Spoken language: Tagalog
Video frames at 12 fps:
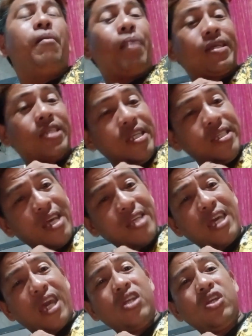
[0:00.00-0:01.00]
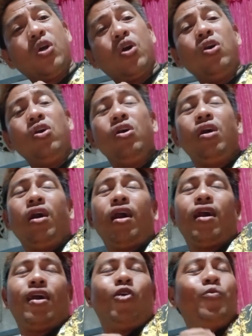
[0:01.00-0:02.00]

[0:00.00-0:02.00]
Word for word: pasensya sa inyo Uh,